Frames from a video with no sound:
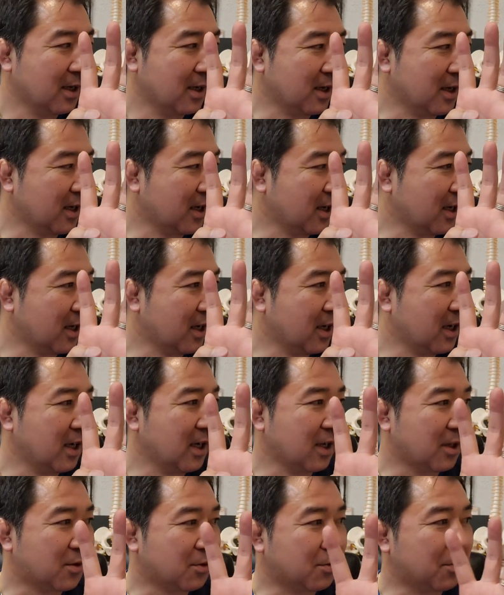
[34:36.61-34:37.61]

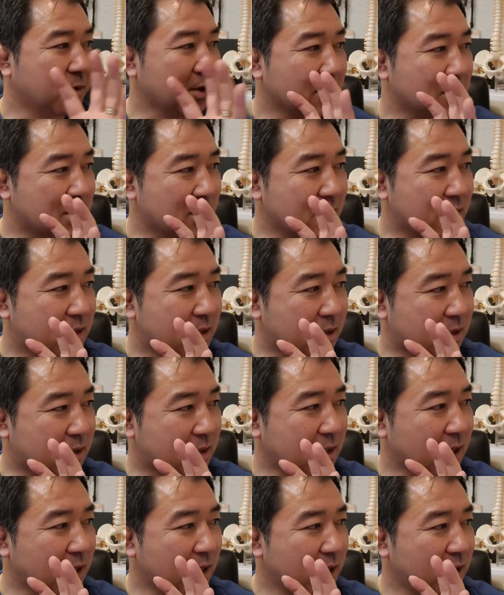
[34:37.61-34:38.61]
えー、っと、これ
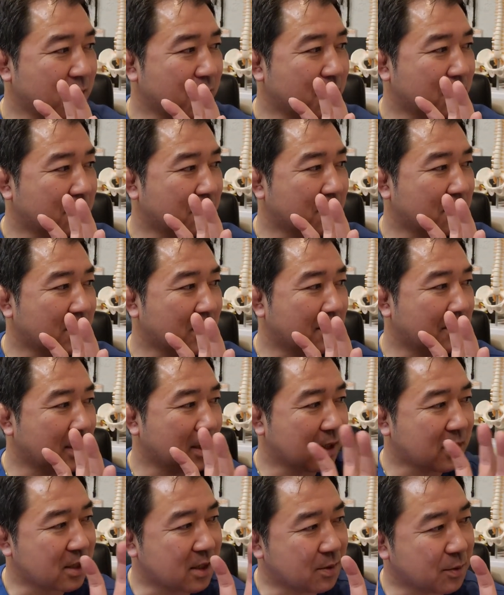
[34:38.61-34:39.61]
実際の名前
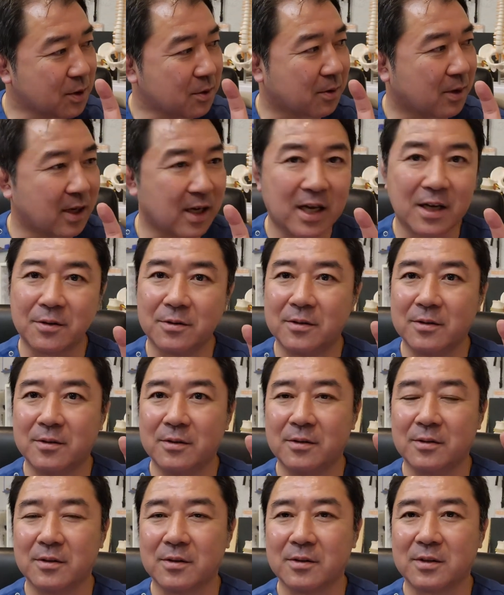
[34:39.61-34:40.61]
出してもいいのかな、あ
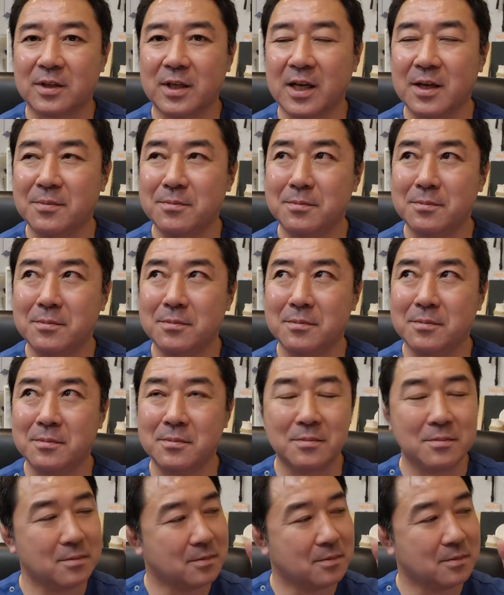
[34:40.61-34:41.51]
の、点、